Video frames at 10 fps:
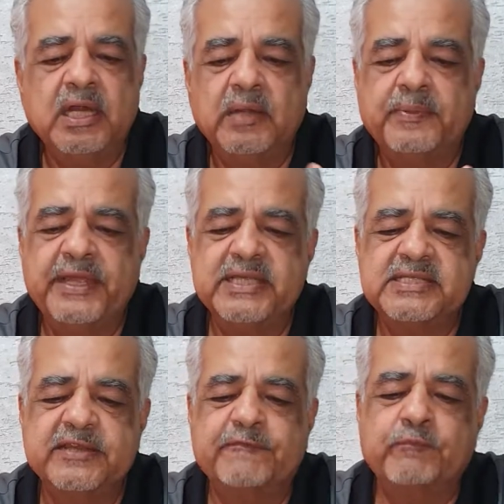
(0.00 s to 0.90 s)
अभी
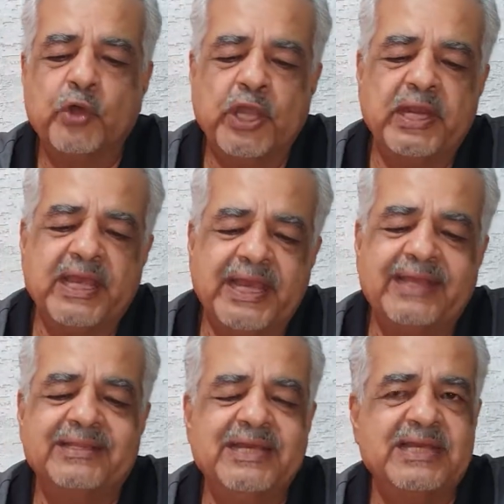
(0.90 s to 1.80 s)
सिर्फ बॉयल
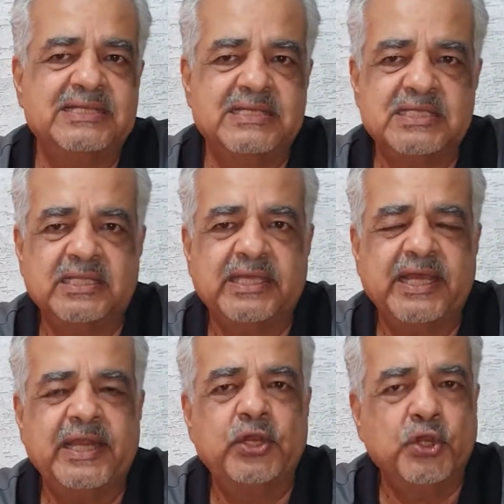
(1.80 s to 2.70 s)
एग दिया जा सकता
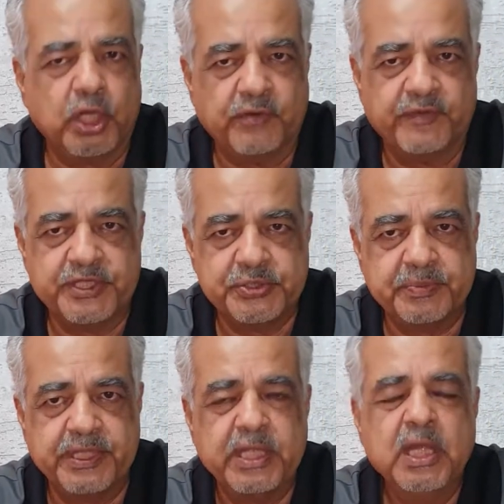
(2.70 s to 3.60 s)
है नॉन वेज
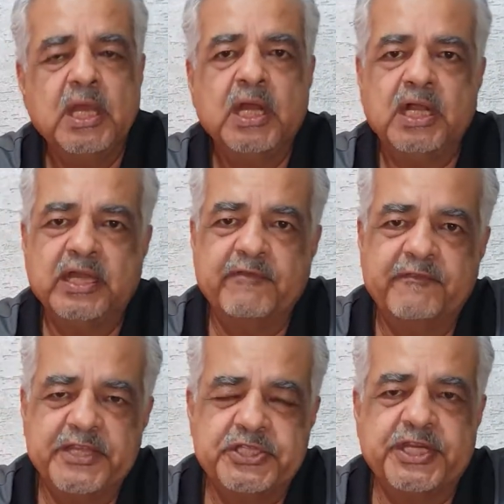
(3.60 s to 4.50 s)
में अगर
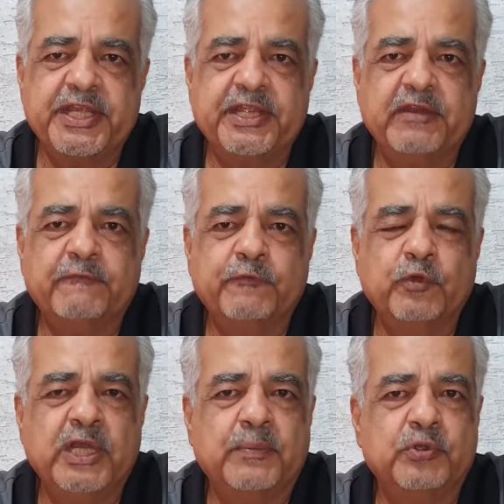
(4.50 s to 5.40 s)
वेजिटेरियन
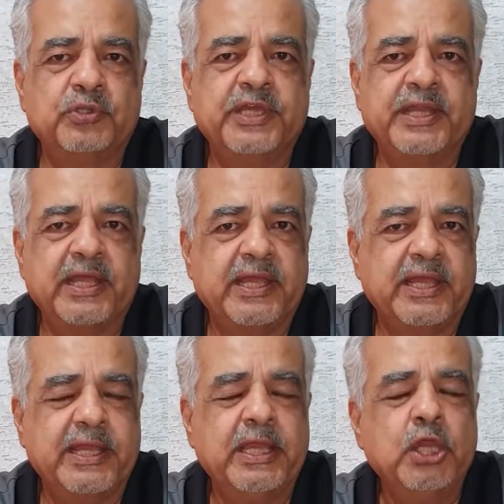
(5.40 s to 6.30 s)
फूड आपको देना
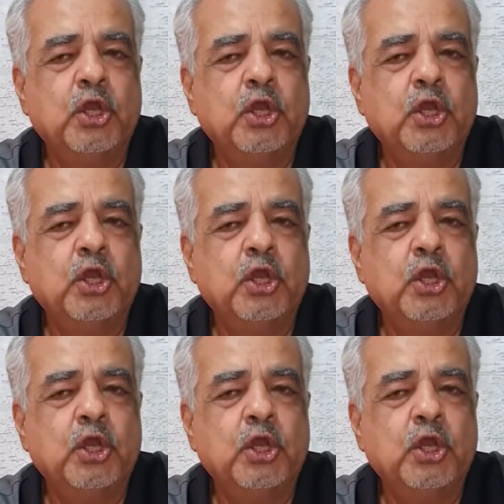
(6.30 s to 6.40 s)
है